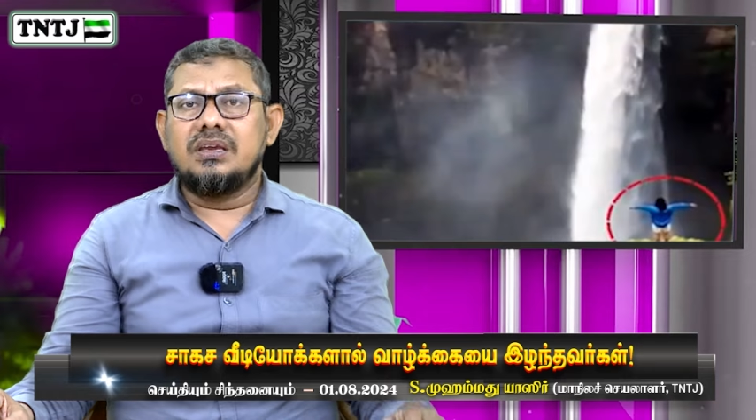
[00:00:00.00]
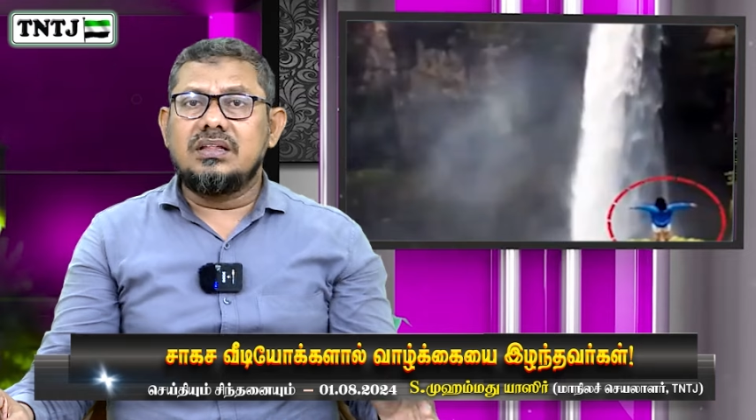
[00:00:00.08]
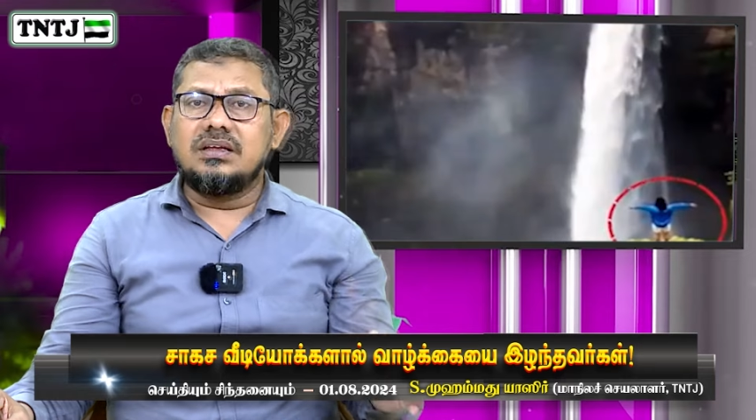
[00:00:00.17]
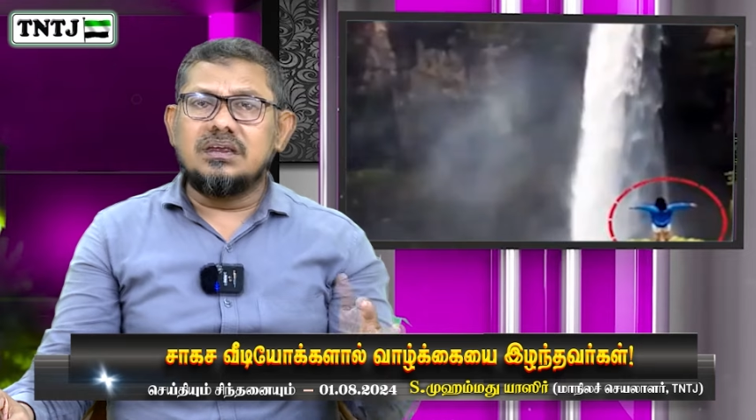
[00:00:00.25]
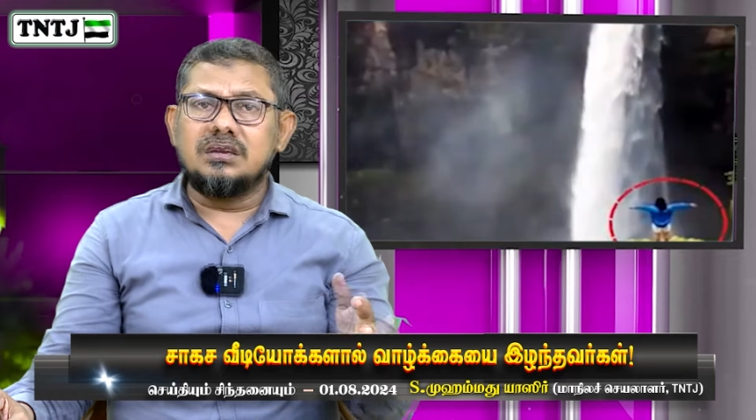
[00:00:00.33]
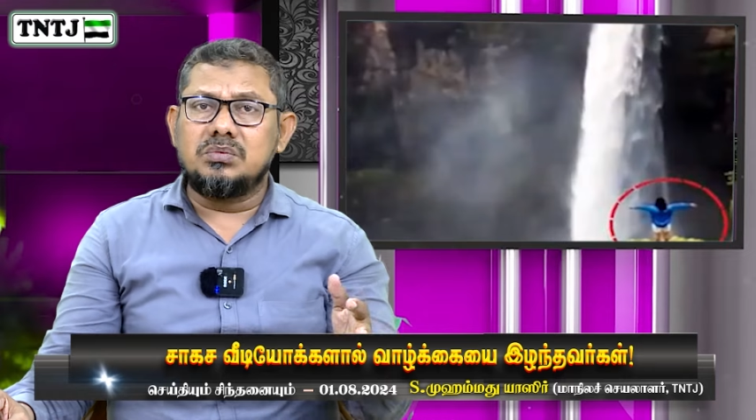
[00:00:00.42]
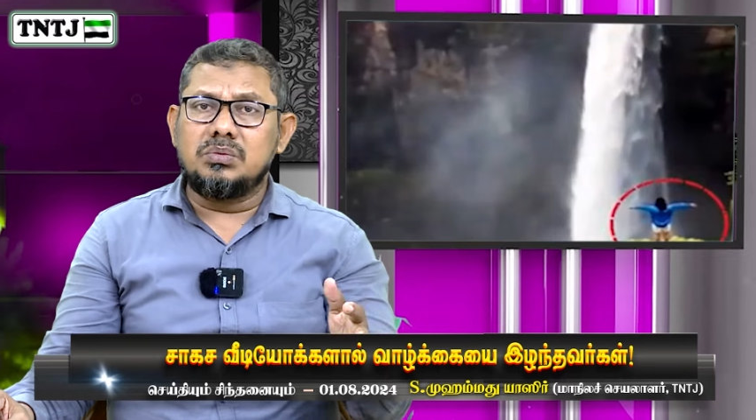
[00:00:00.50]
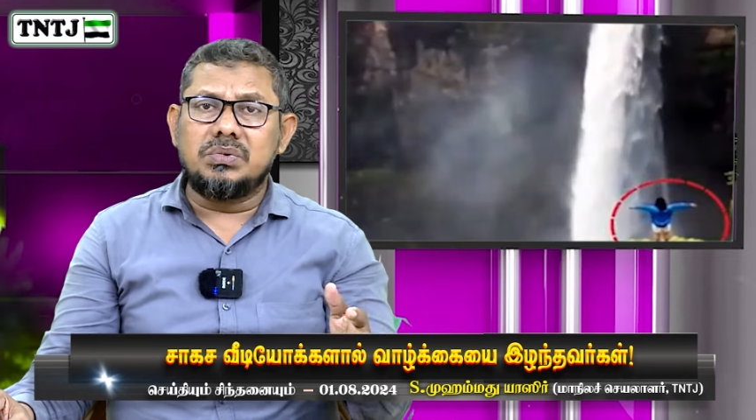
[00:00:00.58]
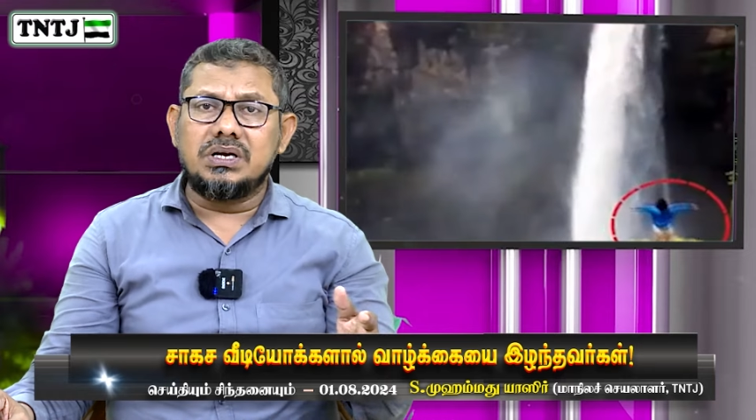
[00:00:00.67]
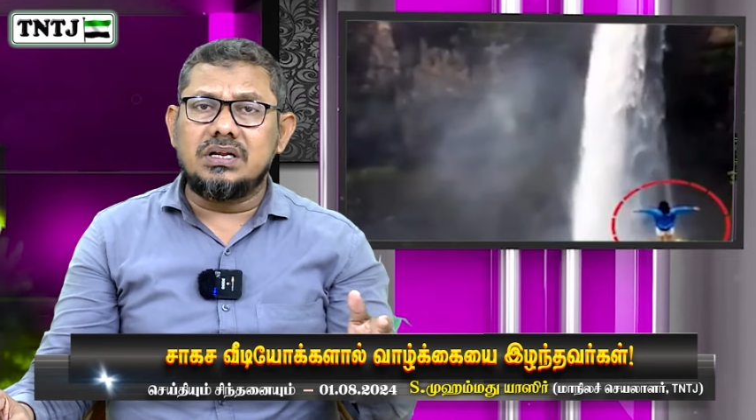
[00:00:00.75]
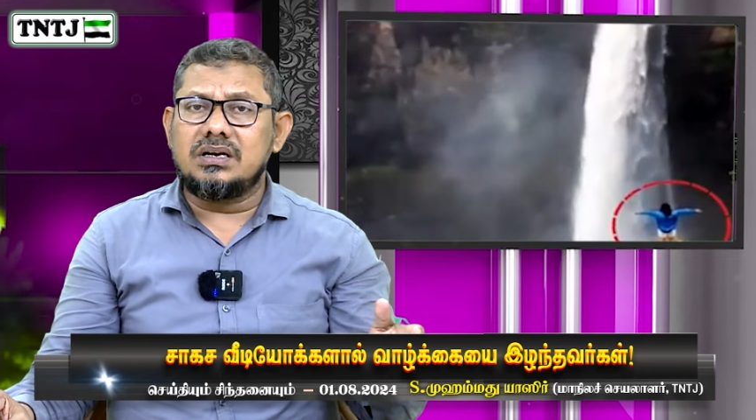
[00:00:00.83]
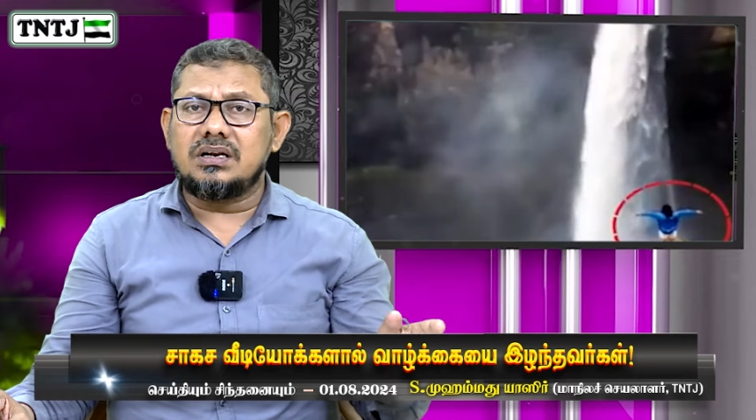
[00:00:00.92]
இது
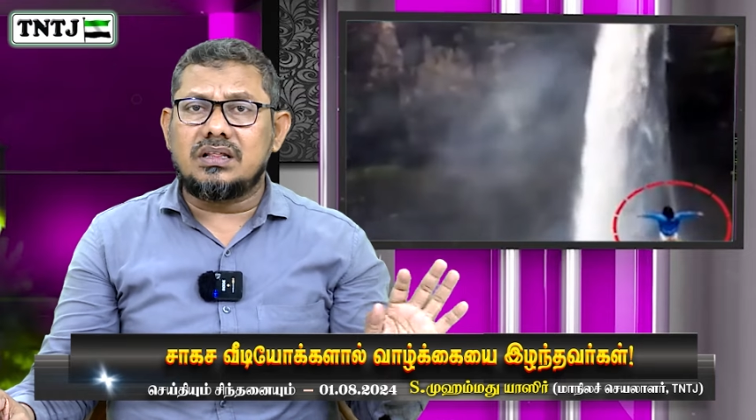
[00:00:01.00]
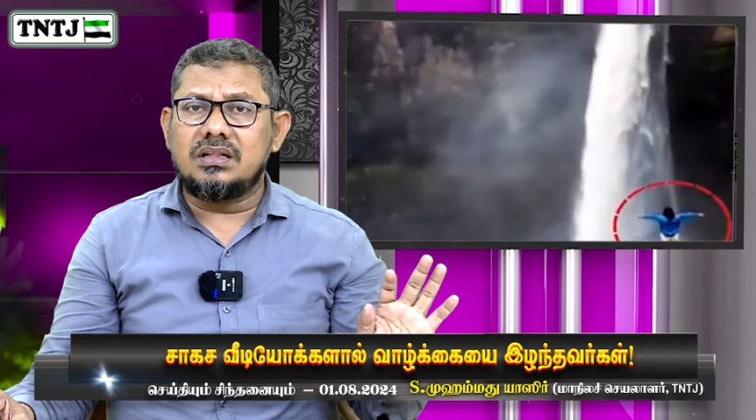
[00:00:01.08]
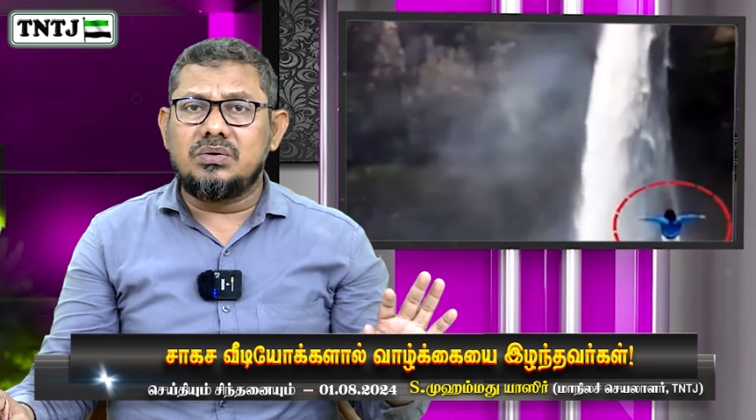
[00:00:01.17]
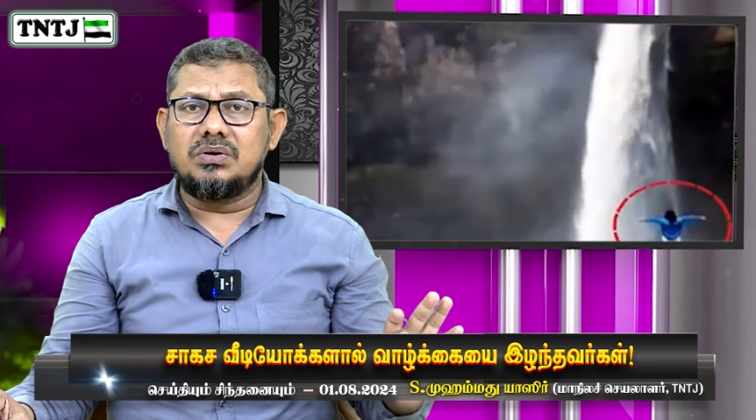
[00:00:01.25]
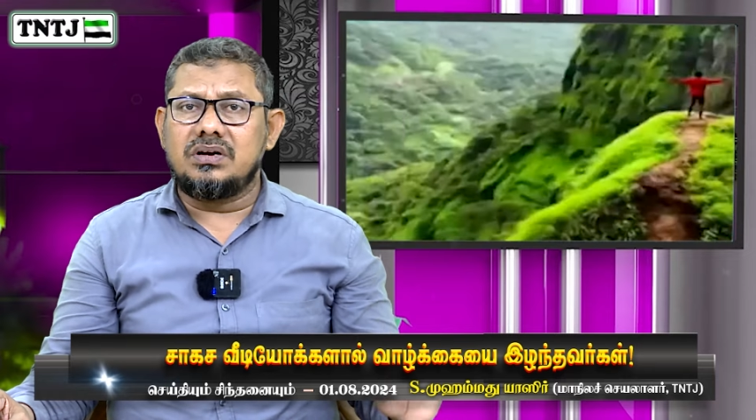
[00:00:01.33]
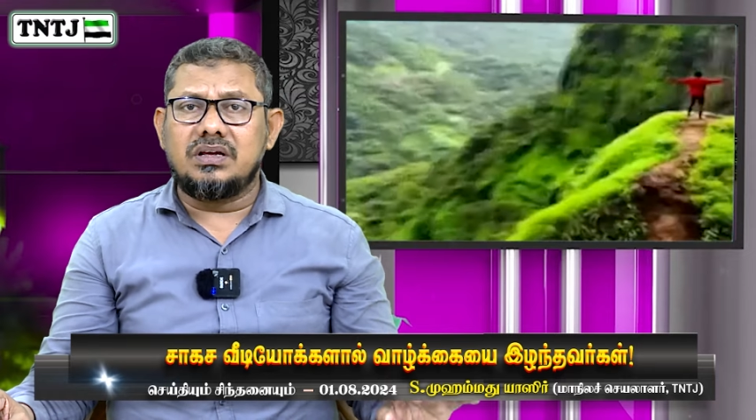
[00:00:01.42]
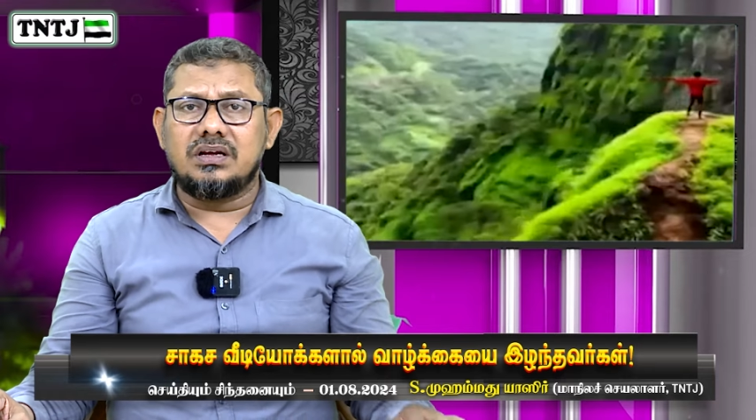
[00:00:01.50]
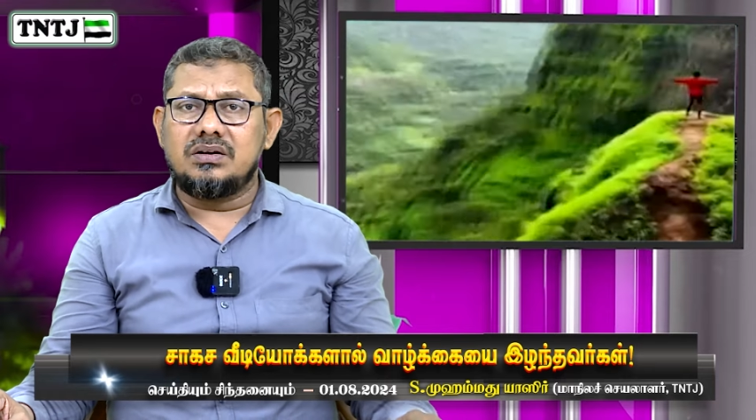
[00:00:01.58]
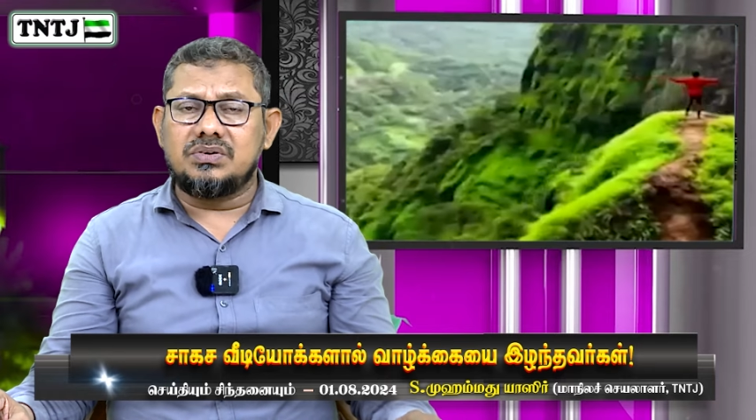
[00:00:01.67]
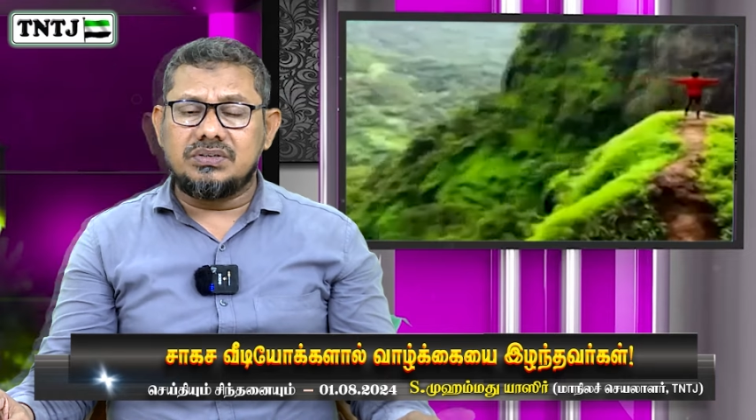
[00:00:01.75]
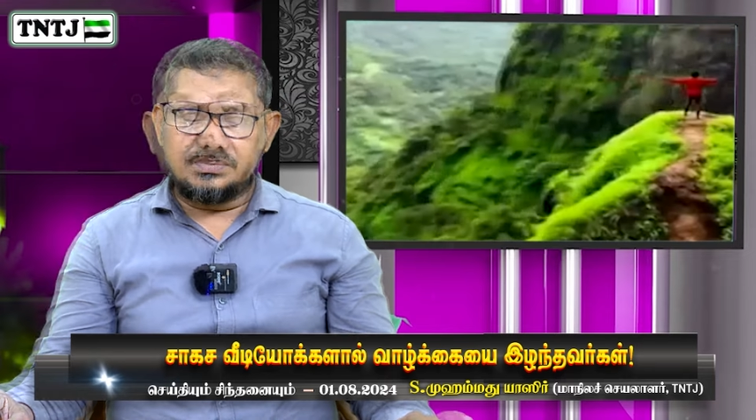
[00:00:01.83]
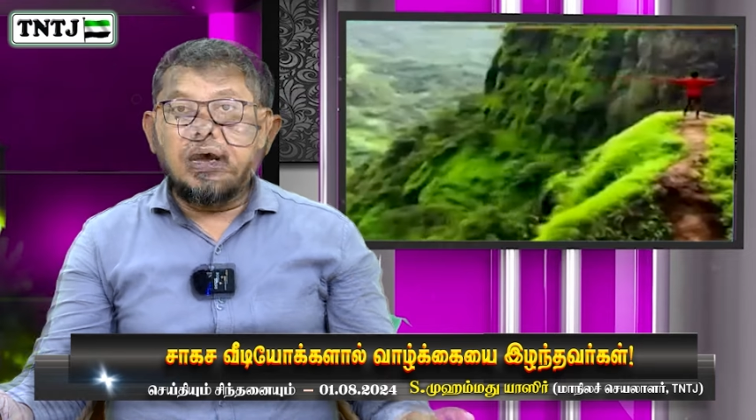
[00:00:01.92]
மும்பையில் நடந்த ஒரு நிகழ்வு